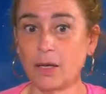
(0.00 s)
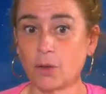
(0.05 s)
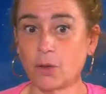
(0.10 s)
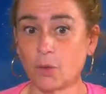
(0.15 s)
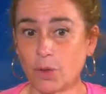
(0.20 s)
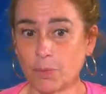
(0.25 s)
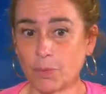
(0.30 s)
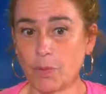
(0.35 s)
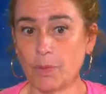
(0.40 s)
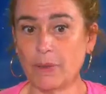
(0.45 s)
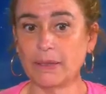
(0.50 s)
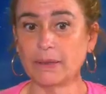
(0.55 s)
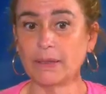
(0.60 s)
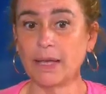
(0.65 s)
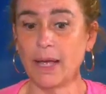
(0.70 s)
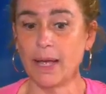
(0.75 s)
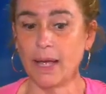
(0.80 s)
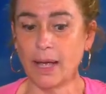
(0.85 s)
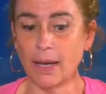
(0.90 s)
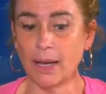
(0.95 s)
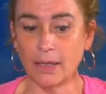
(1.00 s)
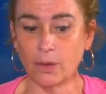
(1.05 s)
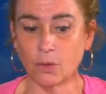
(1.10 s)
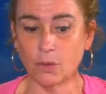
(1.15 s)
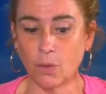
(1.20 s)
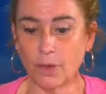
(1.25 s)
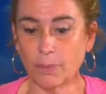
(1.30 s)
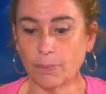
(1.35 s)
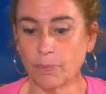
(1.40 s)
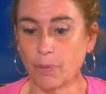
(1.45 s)
el cuerpo mental, el
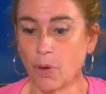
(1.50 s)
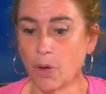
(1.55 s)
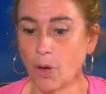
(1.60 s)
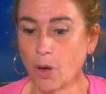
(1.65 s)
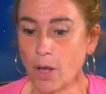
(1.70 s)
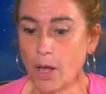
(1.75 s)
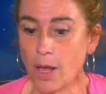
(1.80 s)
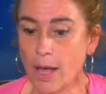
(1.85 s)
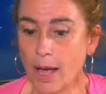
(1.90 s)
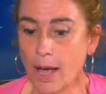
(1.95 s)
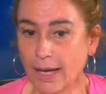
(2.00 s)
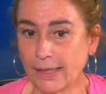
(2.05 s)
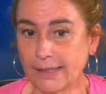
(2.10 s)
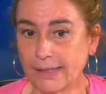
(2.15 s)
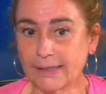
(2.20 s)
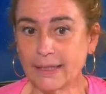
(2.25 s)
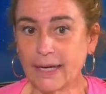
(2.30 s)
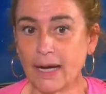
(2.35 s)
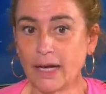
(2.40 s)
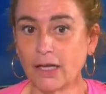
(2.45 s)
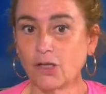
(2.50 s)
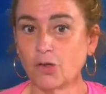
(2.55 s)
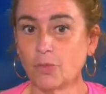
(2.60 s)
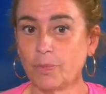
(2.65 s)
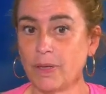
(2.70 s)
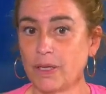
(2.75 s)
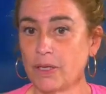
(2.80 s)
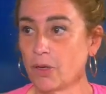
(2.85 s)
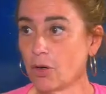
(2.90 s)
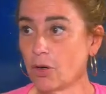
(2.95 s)
cuerpo astral
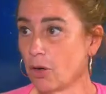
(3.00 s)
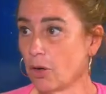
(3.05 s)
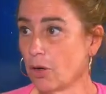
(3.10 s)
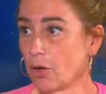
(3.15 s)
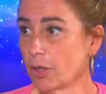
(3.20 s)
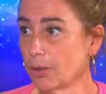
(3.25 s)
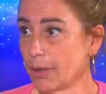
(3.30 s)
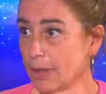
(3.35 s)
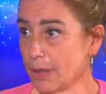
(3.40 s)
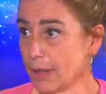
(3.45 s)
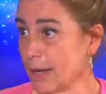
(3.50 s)
superior,